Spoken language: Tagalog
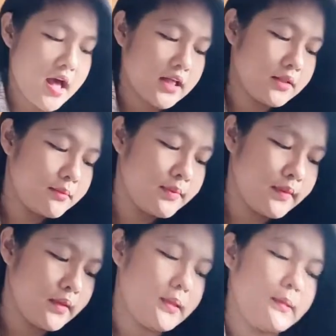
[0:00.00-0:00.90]
I'll
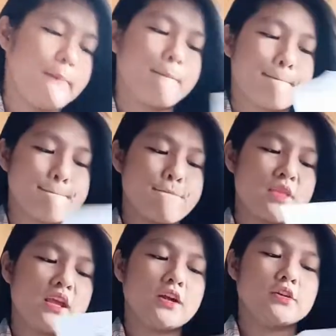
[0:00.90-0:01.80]
be
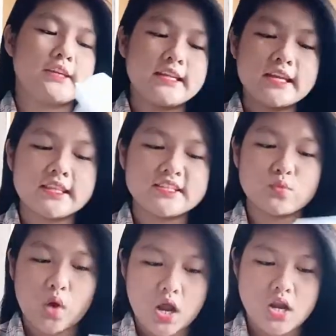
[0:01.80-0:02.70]
reading this
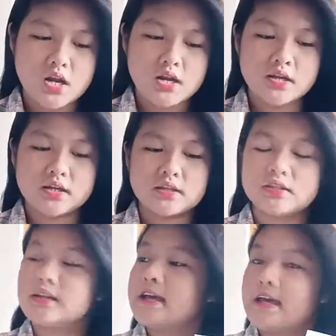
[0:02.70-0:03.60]
one
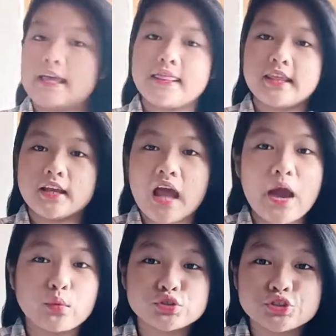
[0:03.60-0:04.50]
and then I
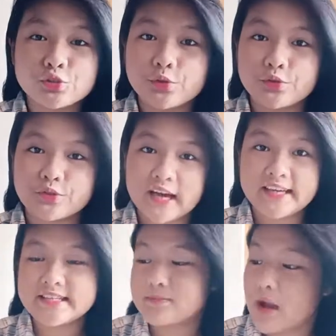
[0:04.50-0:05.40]
will show you
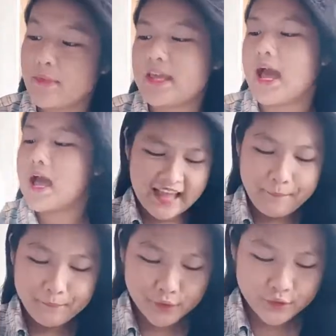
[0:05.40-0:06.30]
guys mamaya.
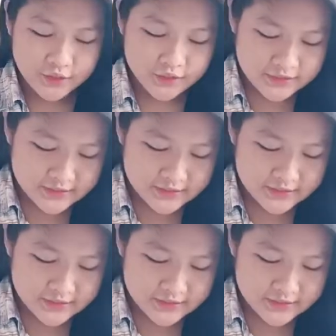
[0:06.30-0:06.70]
Tapos,